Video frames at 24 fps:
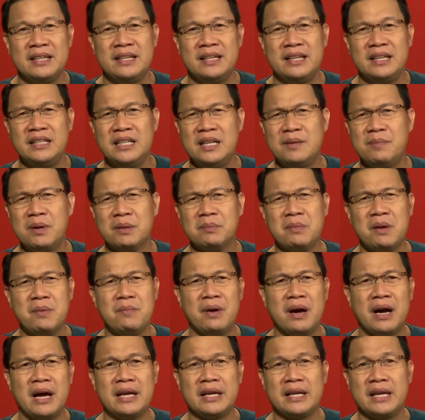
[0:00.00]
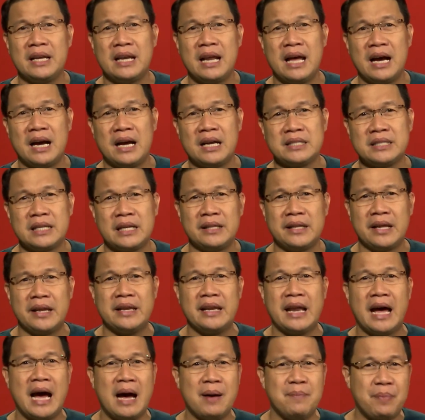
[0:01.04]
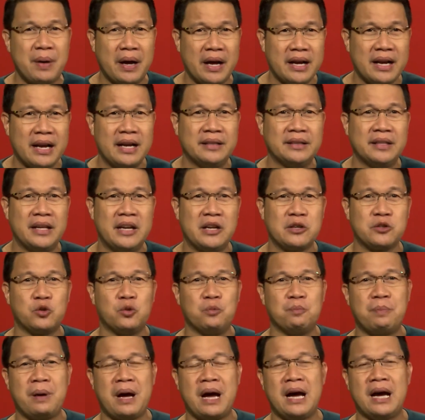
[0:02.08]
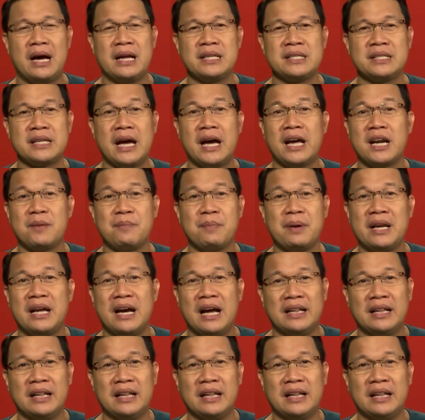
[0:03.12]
Hindi ba't may mga ikinakasal na napakaganda ng sumpaan sa harapan ng